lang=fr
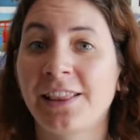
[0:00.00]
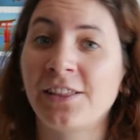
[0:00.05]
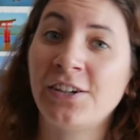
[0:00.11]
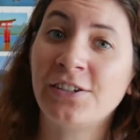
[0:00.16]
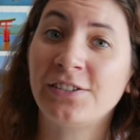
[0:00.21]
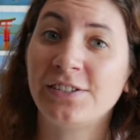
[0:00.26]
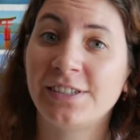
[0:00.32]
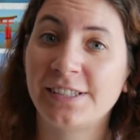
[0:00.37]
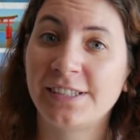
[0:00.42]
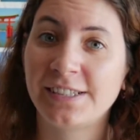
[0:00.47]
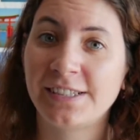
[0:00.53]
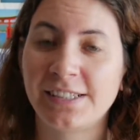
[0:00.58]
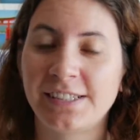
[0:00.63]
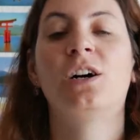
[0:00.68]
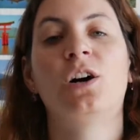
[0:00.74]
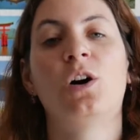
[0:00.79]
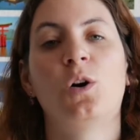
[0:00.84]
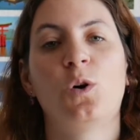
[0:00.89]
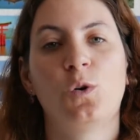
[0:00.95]
maintenant.
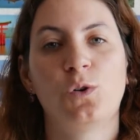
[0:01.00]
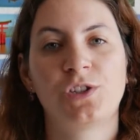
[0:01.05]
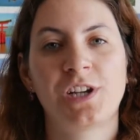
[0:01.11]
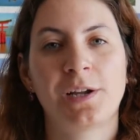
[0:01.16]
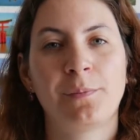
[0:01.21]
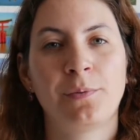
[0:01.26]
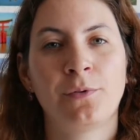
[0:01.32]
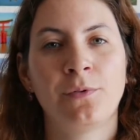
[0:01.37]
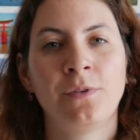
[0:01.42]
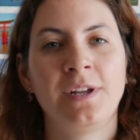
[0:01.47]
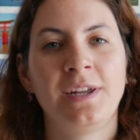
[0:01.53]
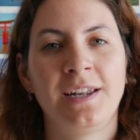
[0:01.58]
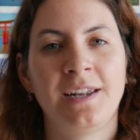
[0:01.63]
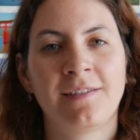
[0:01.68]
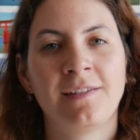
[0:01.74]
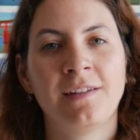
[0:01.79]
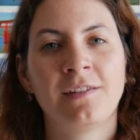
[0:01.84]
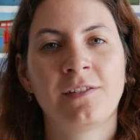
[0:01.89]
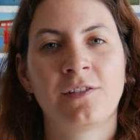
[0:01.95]
Au Japon, il
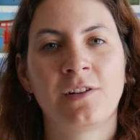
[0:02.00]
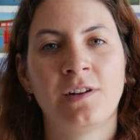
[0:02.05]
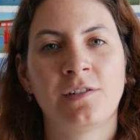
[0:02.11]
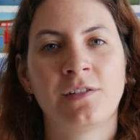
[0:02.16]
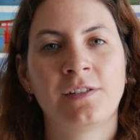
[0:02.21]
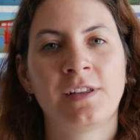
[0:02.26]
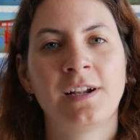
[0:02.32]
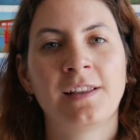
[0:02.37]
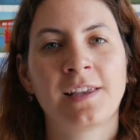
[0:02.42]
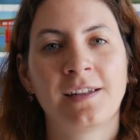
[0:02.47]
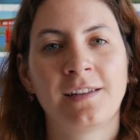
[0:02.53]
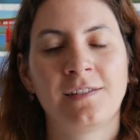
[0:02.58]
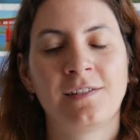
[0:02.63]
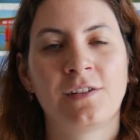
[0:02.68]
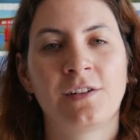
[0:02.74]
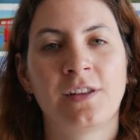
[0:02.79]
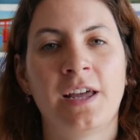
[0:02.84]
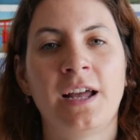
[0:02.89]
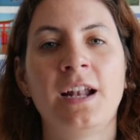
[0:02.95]
existe les hôtels
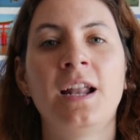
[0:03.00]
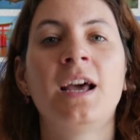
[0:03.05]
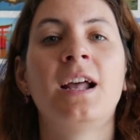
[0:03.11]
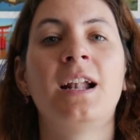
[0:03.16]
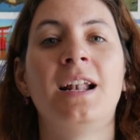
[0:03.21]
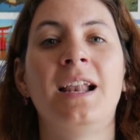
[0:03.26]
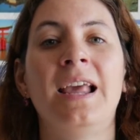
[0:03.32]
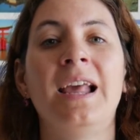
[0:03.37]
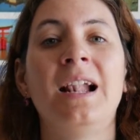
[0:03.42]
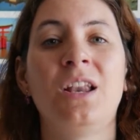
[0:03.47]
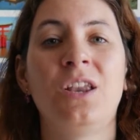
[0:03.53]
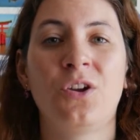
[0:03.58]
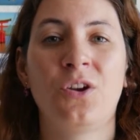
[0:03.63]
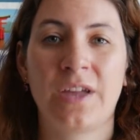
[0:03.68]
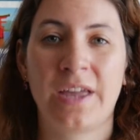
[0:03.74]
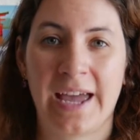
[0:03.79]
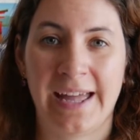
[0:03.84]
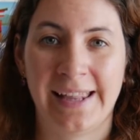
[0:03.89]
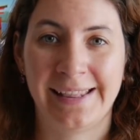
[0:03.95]
traditionnels, les
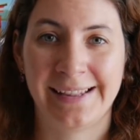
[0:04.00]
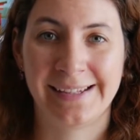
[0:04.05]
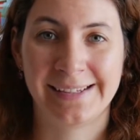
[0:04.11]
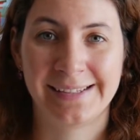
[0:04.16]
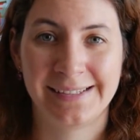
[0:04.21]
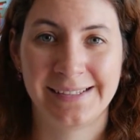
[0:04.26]
ryokan.